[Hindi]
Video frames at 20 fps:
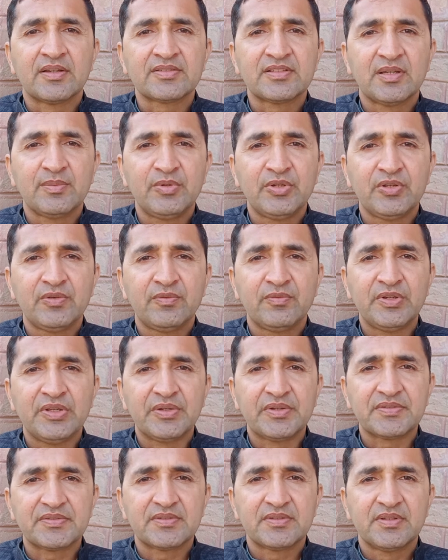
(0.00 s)
अस्सलाम वालेकुम
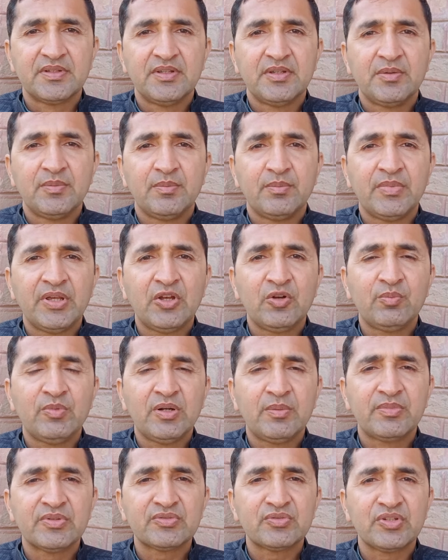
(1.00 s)
व्यूअर्स मैं हूं
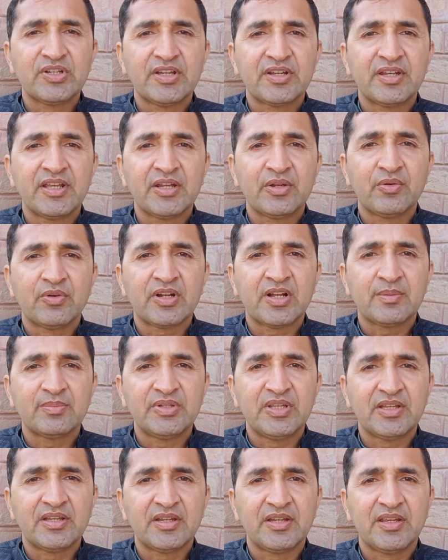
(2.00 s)
मोहम्मद जुल्करनैन और
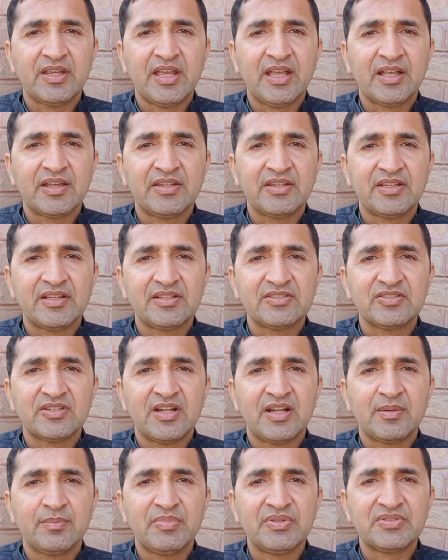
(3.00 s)
आप देख रहे हैं
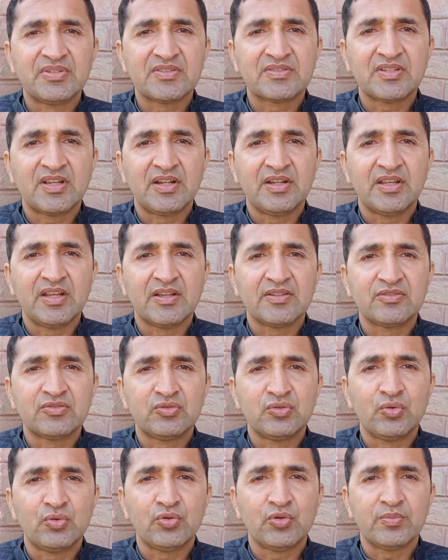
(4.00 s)
एग्रीकल्चर एंड बिजनेस
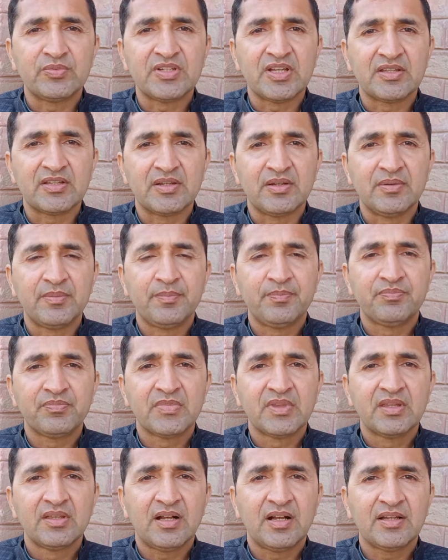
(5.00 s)
आइडियाज़ यूट्यूब चैनल
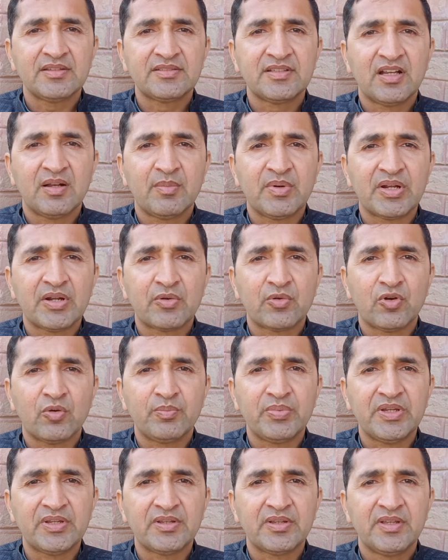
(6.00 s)
आज का हमारा
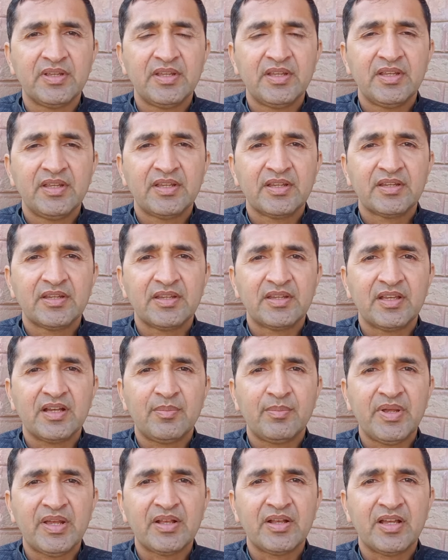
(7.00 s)
टॉपिक कि
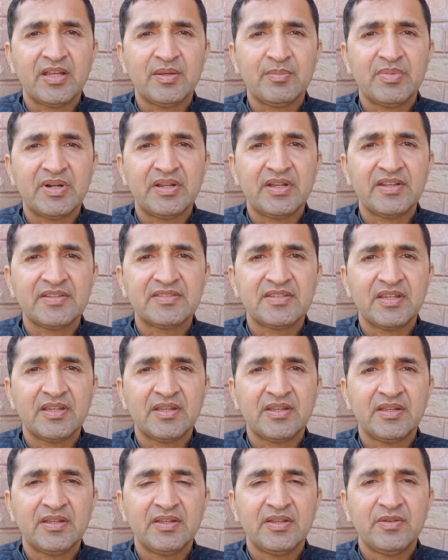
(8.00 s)
क्या महंगाई बढ़ने
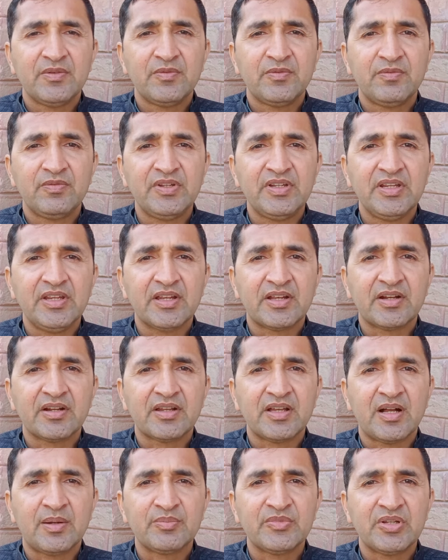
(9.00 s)
से फ़ी
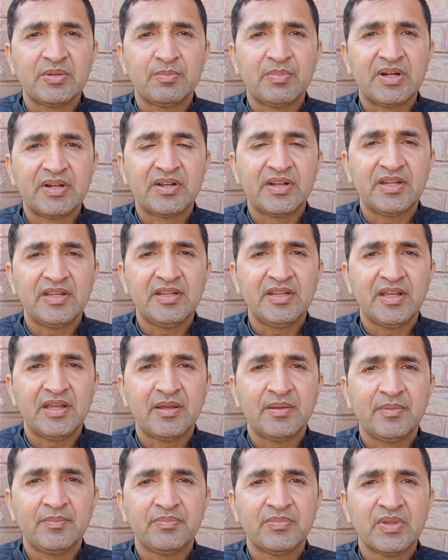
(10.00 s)
एकड़ आमदन बढ़ रही
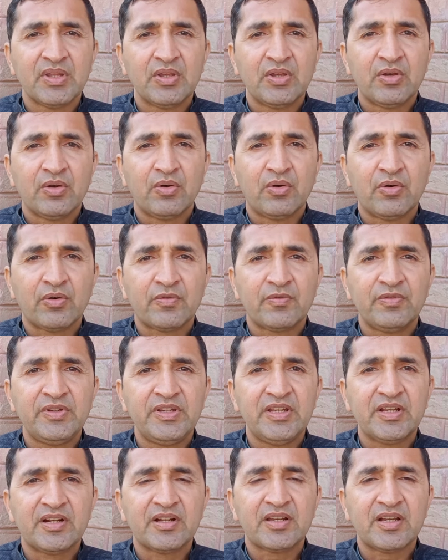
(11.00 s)
है और
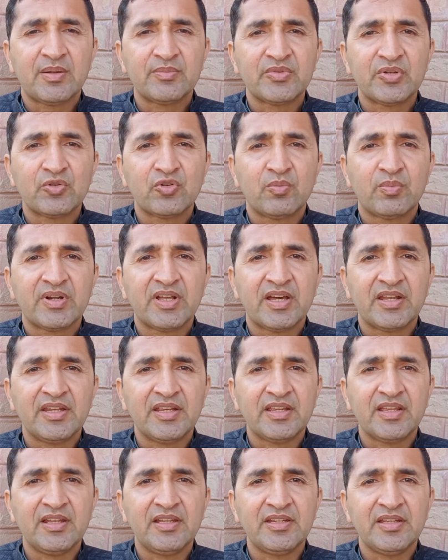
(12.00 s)
फ़ी एकड़ आमदन को
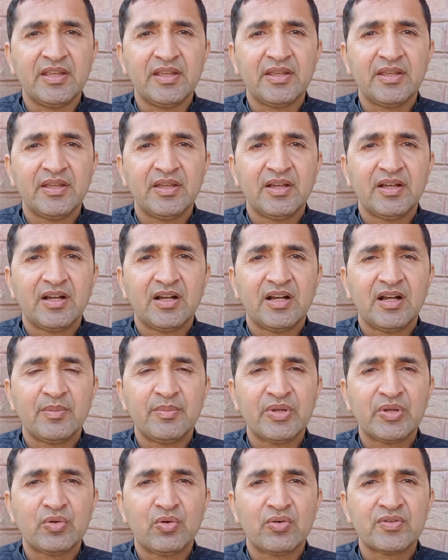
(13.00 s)
बढ़ाने के लिए
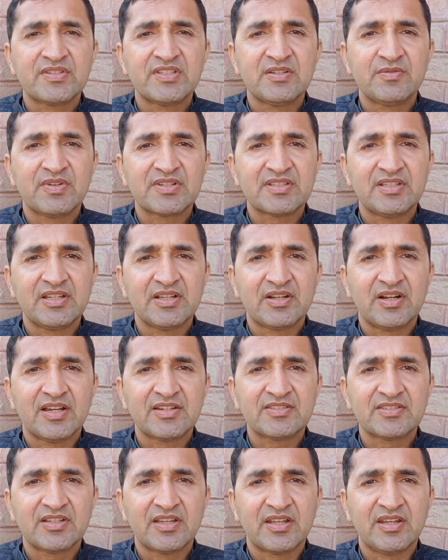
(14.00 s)
हमें कौन सी फसलें
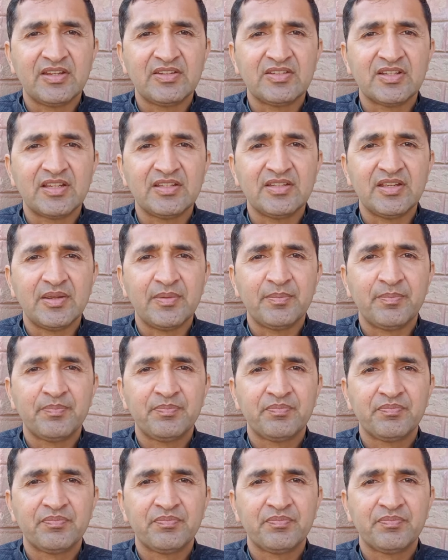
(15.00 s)
काश्त करनी चाहिए